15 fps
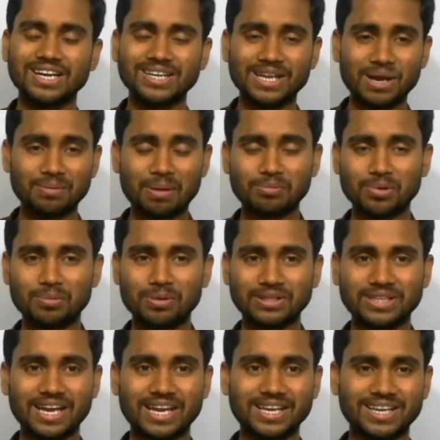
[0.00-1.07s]
घटी हम आपको
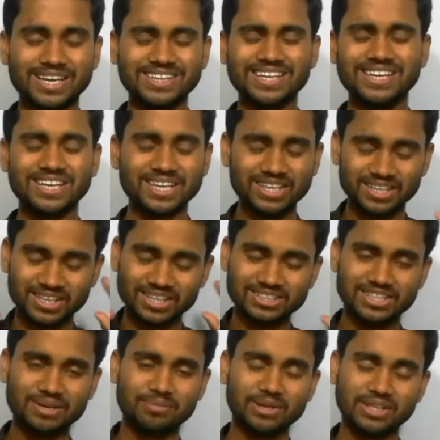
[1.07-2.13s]
बताएं कहते हैं ना कि
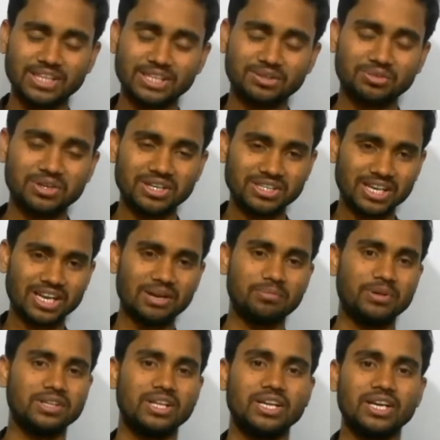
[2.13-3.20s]
नज़रें बदले तो नज़ारे
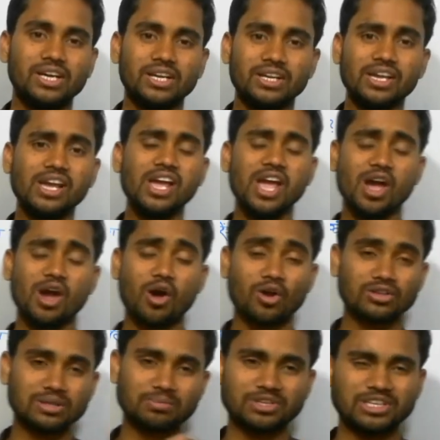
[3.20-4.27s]
बदल गए और
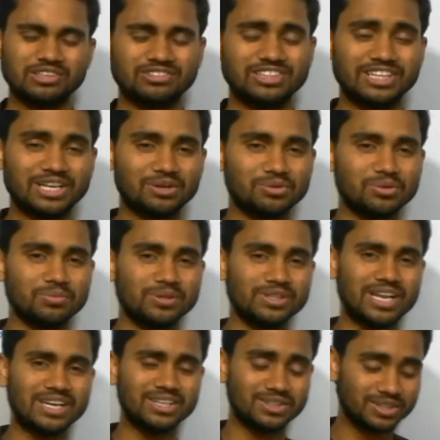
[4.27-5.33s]
जब किश्ती ने रुक बदला
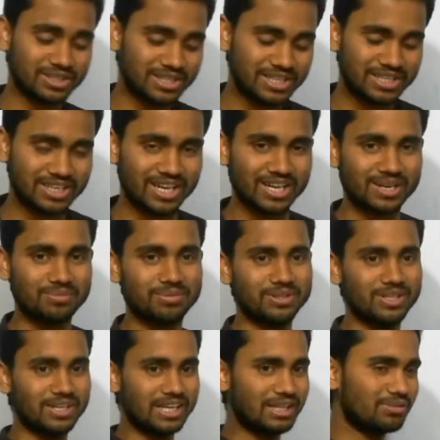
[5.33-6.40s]
ना तो किनारे
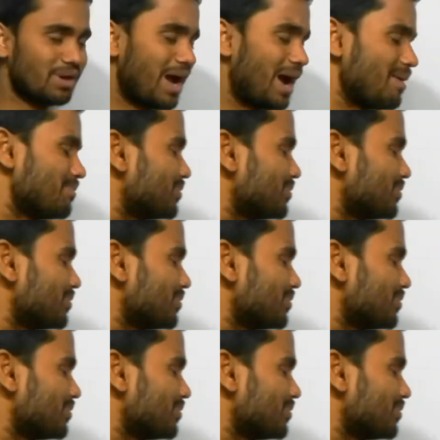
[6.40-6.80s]
बदल गए तो आप